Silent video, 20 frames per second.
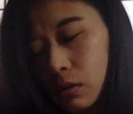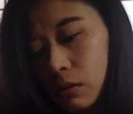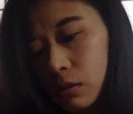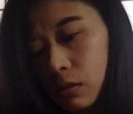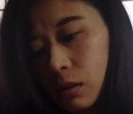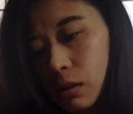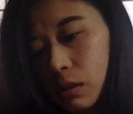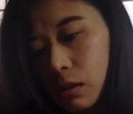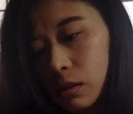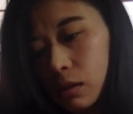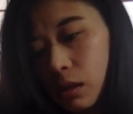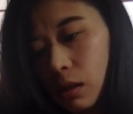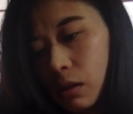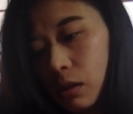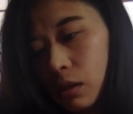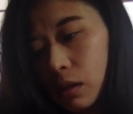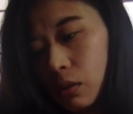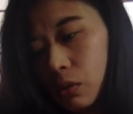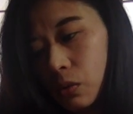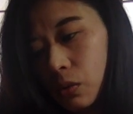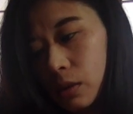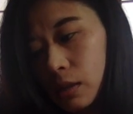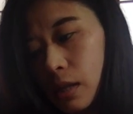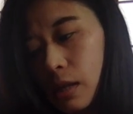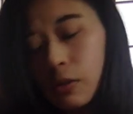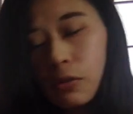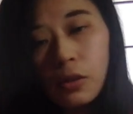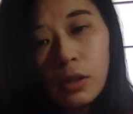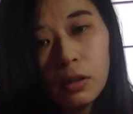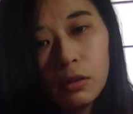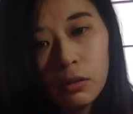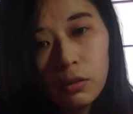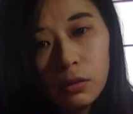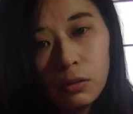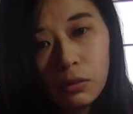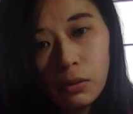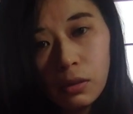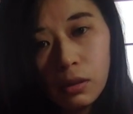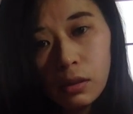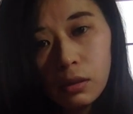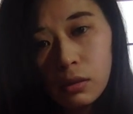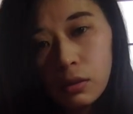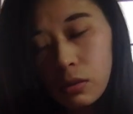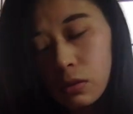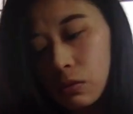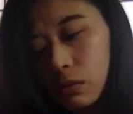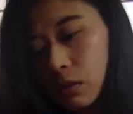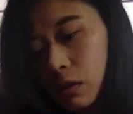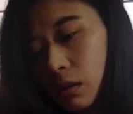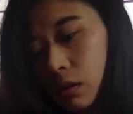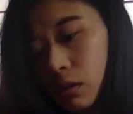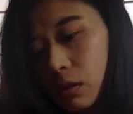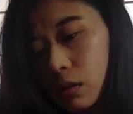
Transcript: それ確か1頭1500円とかなんですよね。